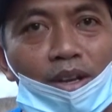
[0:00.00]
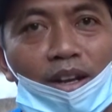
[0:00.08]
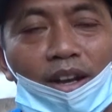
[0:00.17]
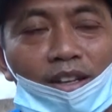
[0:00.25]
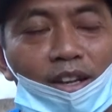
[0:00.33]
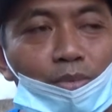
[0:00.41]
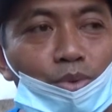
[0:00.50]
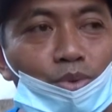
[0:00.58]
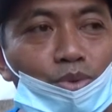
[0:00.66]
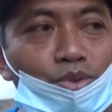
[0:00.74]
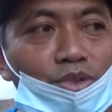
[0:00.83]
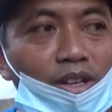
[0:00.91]
nggak ada
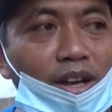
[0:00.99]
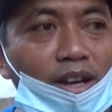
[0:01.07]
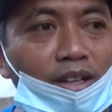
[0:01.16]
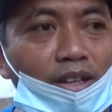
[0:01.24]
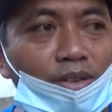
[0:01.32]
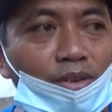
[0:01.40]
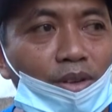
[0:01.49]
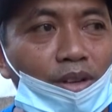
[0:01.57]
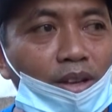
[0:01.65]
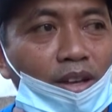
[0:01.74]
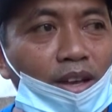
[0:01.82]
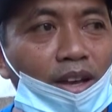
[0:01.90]
putusnya
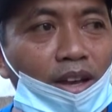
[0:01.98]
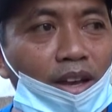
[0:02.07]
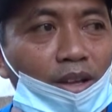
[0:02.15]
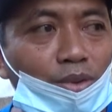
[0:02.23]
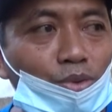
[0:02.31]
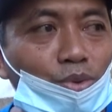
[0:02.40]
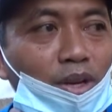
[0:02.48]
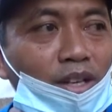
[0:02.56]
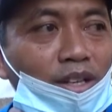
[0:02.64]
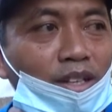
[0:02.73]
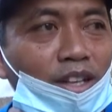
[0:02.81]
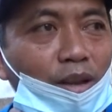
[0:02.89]
nah,
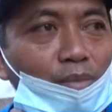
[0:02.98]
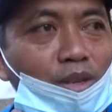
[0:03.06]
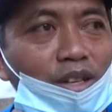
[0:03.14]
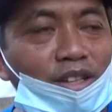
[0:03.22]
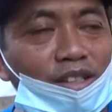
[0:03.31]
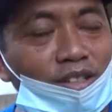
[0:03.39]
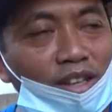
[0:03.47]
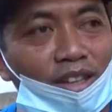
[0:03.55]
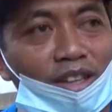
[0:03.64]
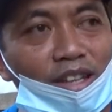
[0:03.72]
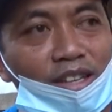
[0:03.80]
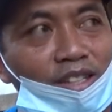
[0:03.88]
tujuan kami ini kan saya sering
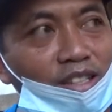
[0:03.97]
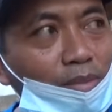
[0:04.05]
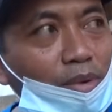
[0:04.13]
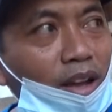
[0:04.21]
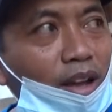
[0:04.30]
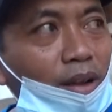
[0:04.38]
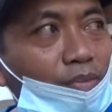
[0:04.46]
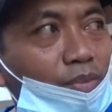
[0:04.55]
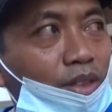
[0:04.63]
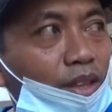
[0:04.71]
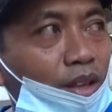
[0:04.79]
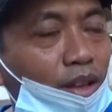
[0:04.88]
tanya sama
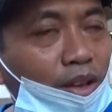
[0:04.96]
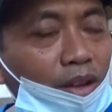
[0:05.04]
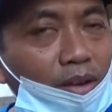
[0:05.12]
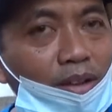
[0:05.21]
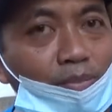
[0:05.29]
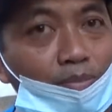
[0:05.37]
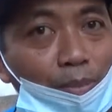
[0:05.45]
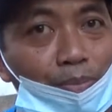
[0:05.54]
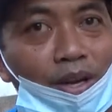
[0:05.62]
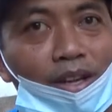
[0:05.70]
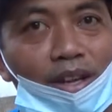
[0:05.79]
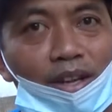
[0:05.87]

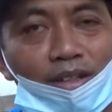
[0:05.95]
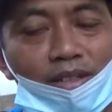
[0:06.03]
pabrik ya